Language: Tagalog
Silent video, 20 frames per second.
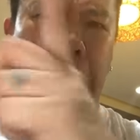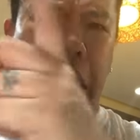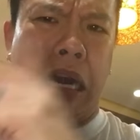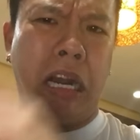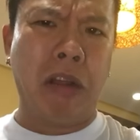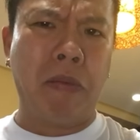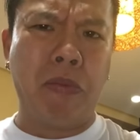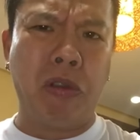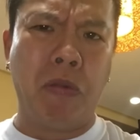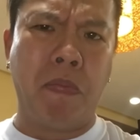
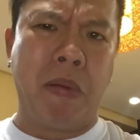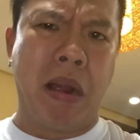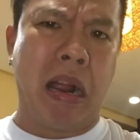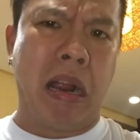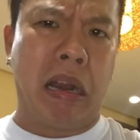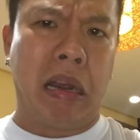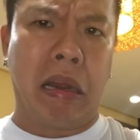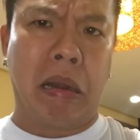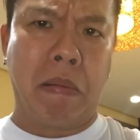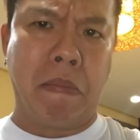Alam nyo
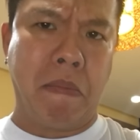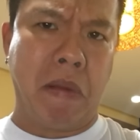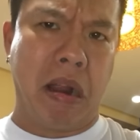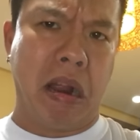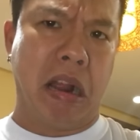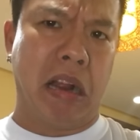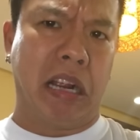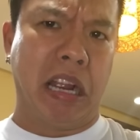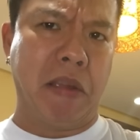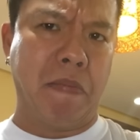ba
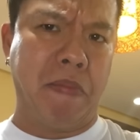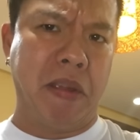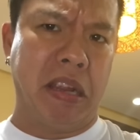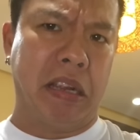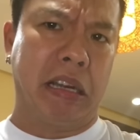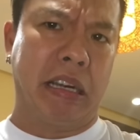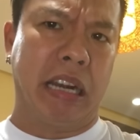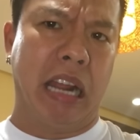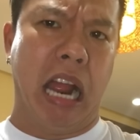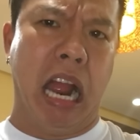mga
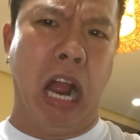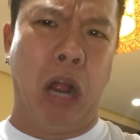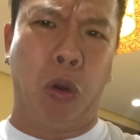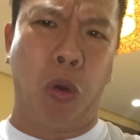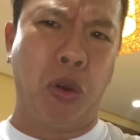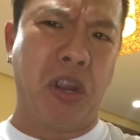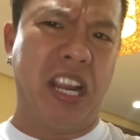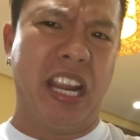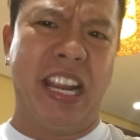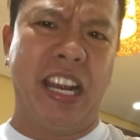kaibigan,
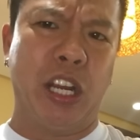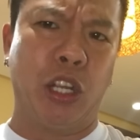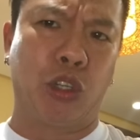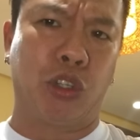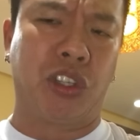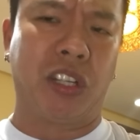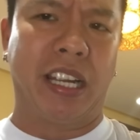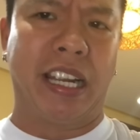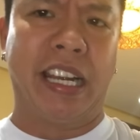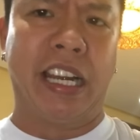ako'y
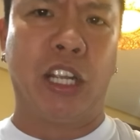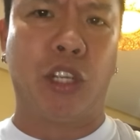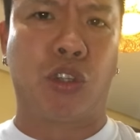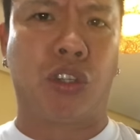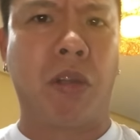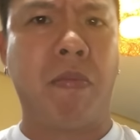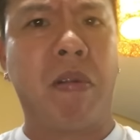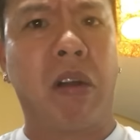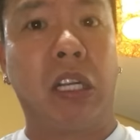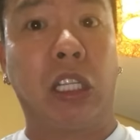inis na inis
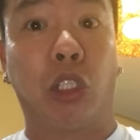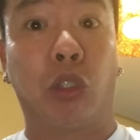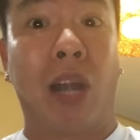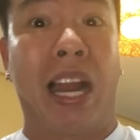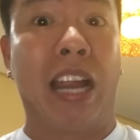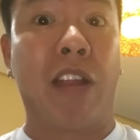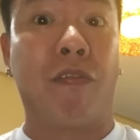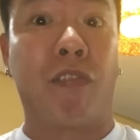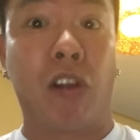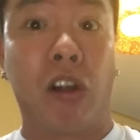sa mga
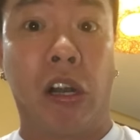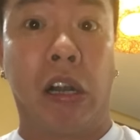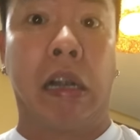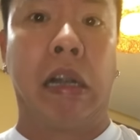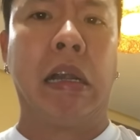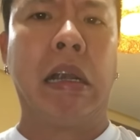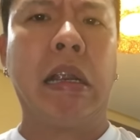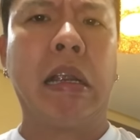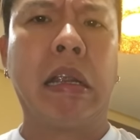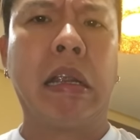driver